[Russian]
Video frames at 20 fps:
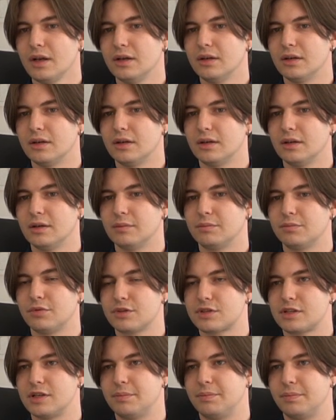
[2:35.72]
э,
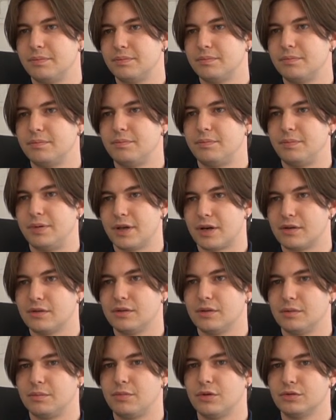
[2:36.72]
после
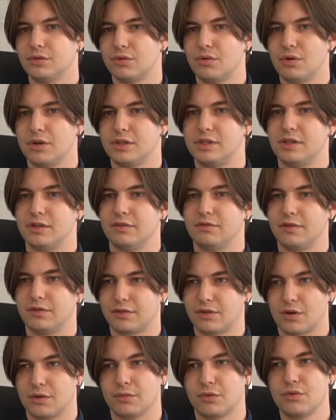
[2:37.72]
первого полугодия во
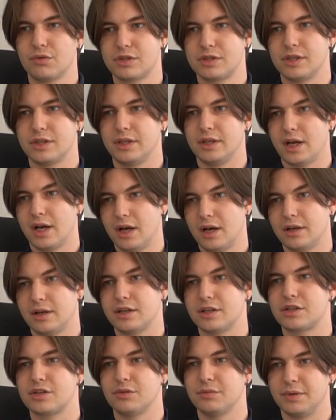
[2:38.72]
втором курсе я
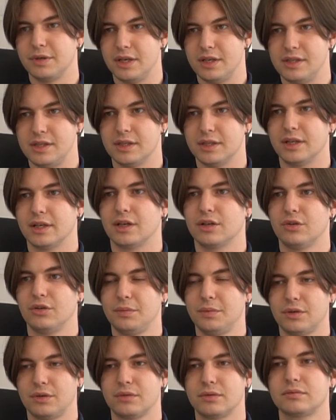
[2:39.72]
решил перейти на
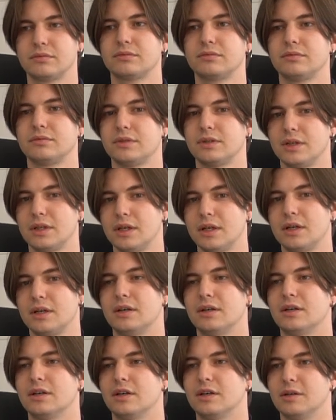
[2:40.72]
экономику,
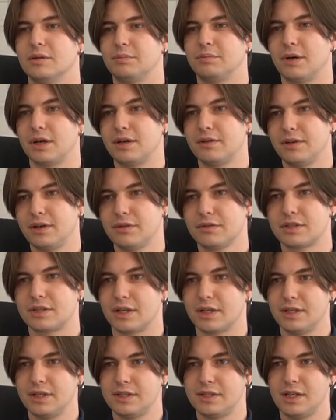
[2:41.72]
э, поговорил с
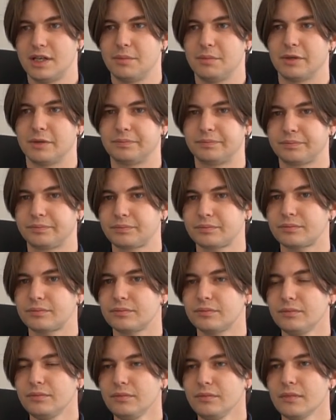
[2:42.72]
родителями,
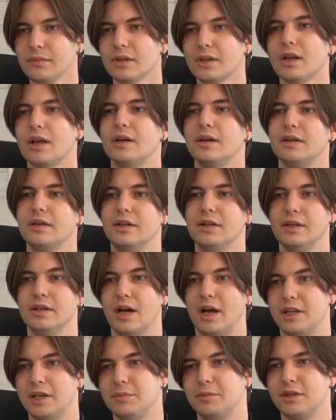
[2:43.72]
и
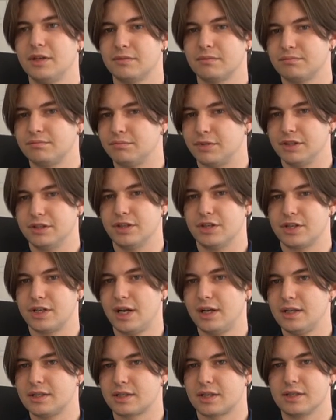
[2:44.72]
они меня
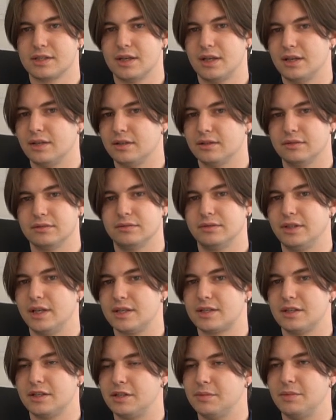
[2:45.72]
поддержали, сказали,
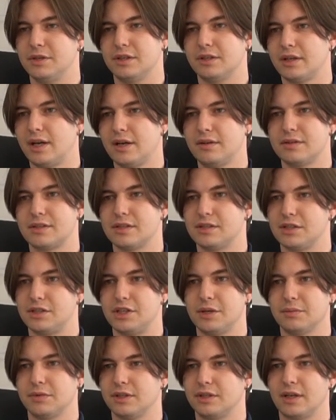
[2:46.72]
если тебе не нравится,
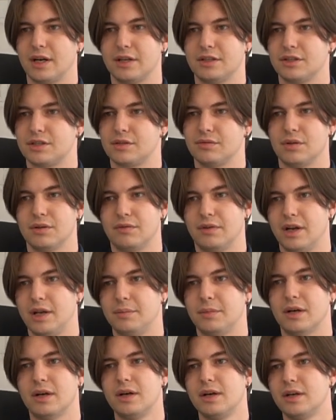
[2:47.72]
зачем ты тратишь свое
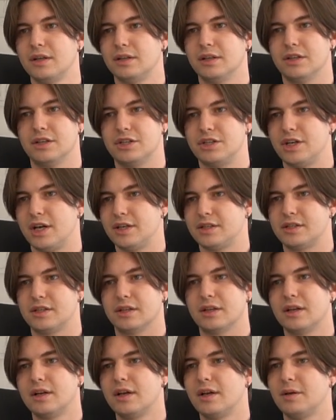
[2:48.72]
время, ты
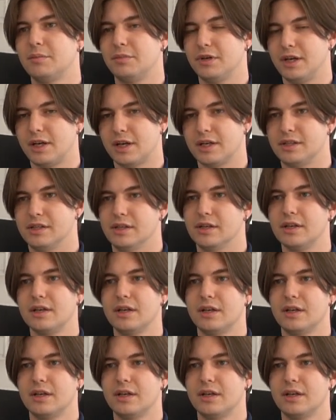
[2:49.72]
несчастен, переходи.